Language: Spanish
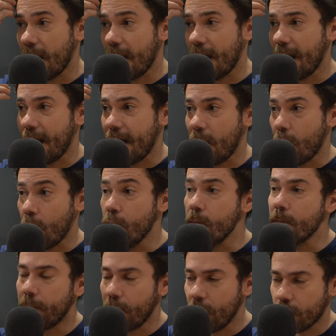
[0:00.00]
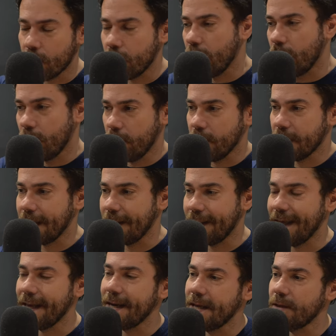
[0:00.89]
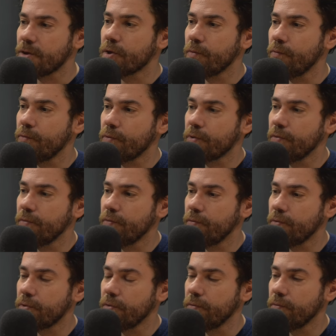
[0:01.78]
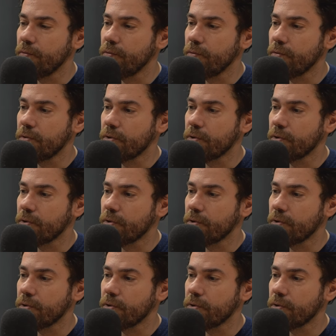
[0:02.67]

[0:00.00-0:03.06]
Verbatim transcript: a ah, un poco que tiene su, su, su,